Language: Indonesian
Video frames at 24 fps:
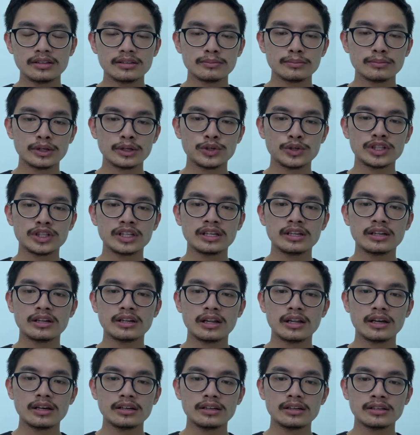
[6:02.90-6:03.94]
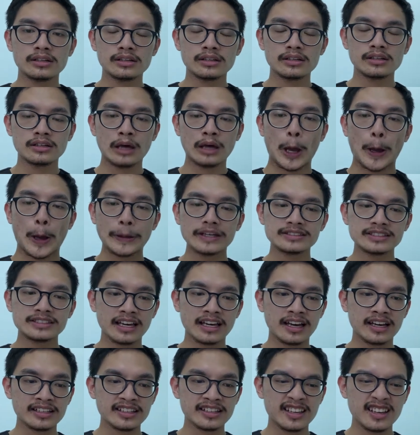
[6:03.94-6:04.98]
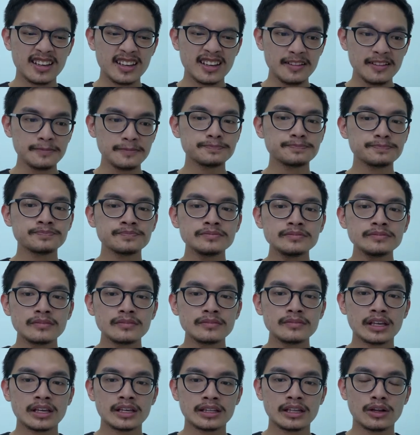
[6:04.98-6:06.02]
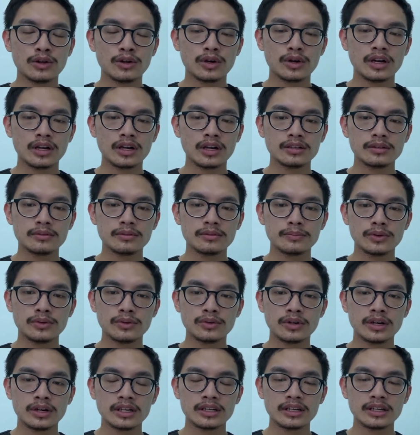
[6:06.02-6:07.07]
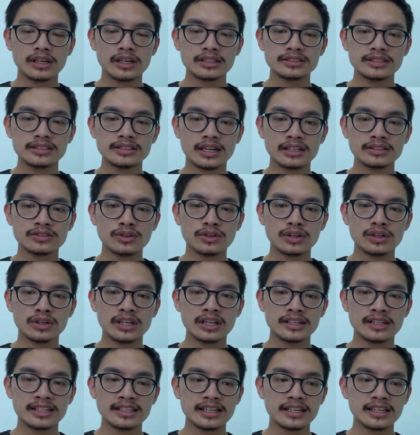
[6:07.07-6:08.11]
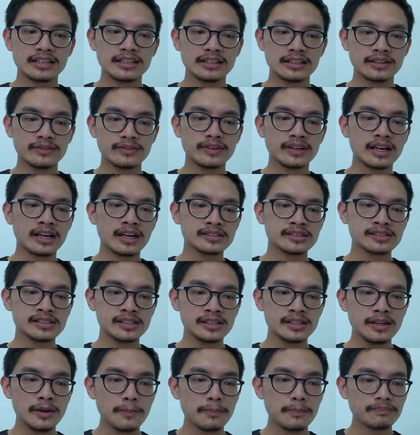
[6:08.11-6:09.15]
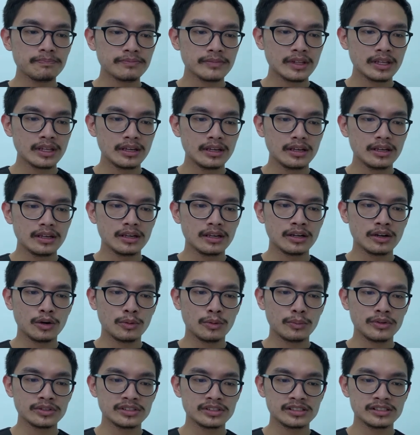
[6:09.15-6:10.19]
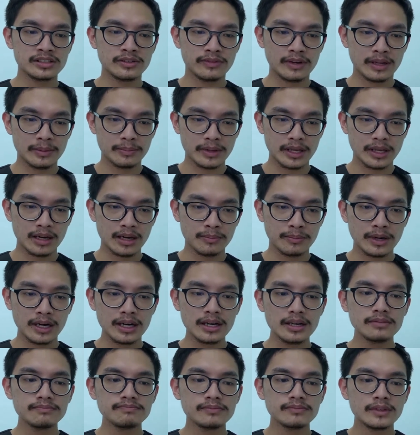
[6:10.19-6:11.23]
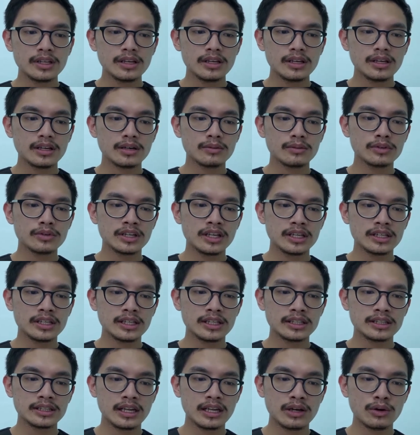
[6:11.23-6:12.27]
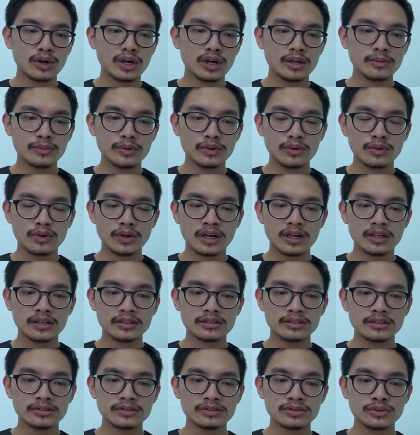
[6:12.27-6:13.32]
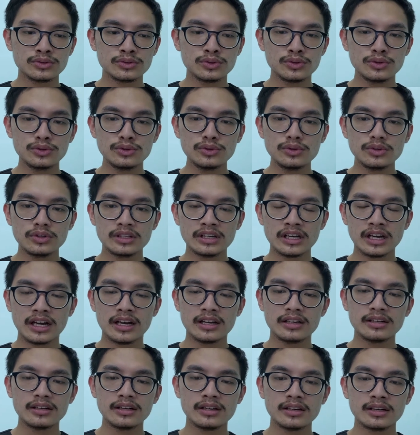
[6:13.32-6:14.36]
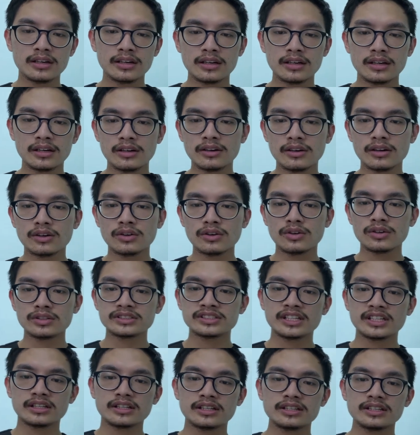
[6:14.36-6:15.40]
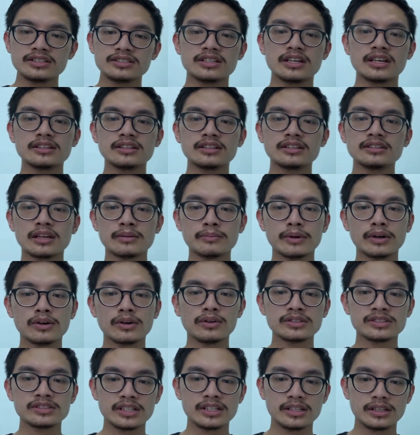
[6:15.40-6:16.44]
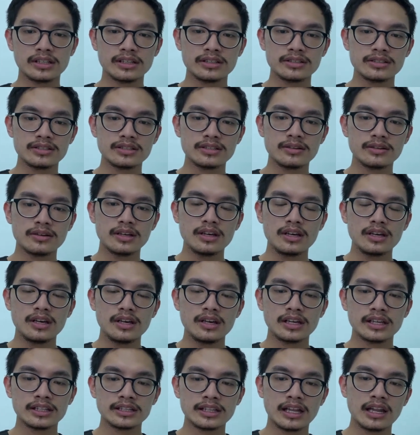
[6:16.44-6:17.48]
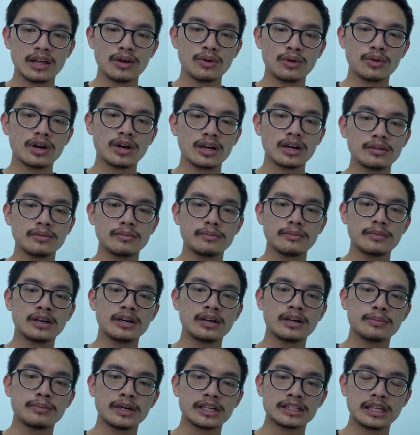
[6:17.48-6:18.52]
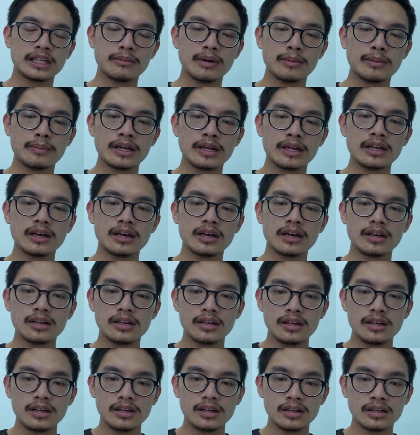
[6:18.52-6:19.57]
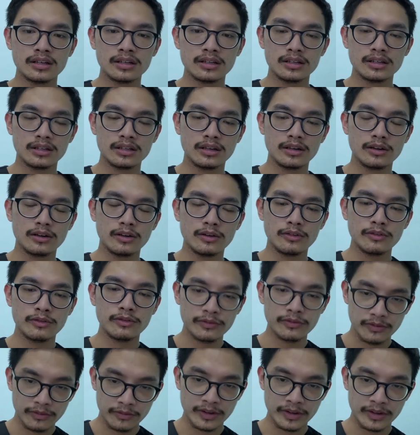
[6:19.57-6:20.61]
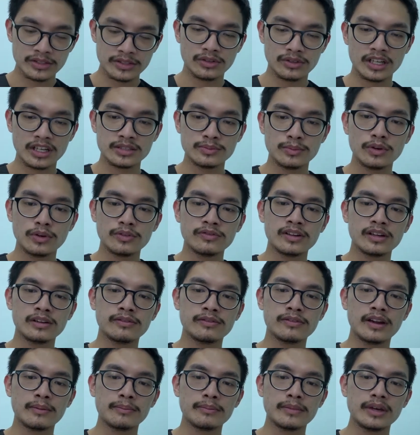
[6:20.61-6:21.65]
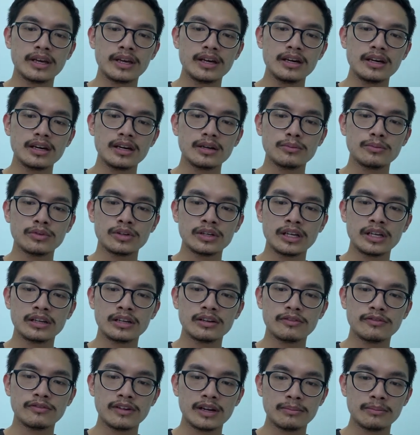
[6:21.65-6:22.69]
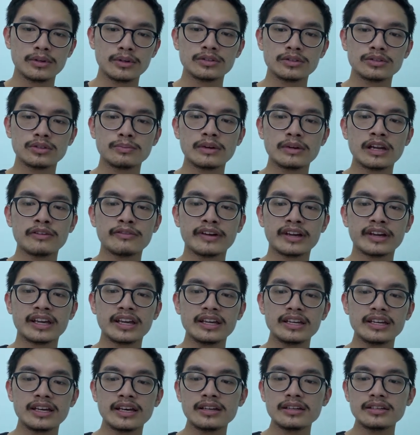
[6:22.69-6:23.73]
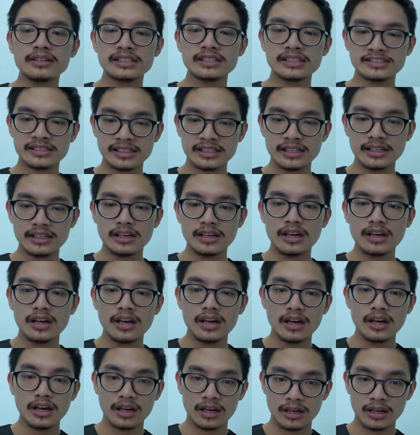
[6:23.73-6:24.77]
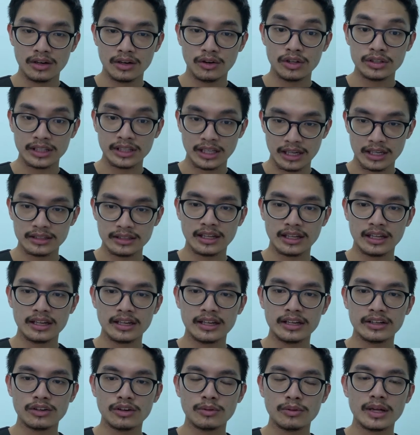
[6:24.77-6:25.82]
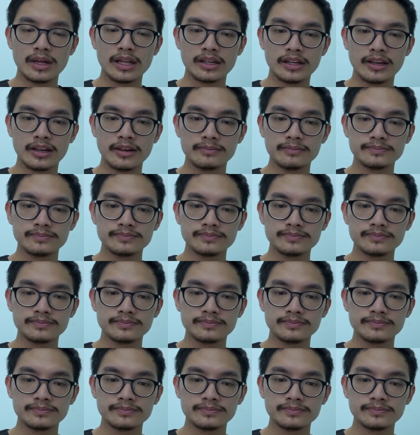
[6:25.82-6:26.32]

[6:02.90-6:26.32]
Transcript: Berikut ini adalah uh, caranya. Kita lakukan pengukuran dengan jangka sorong dan kita identifikasi uh, komposisi flapnya apa. Kemudian kita lakukan pengukuran suhu dengan uh, eh, cold challenge dan tanpa cold challenge. Kita lakukan uh, pertama pada uh, vascularis bone free flapnya, kemudian flap penutup defeknya dan sisi uh, kontralateral yang normalnya.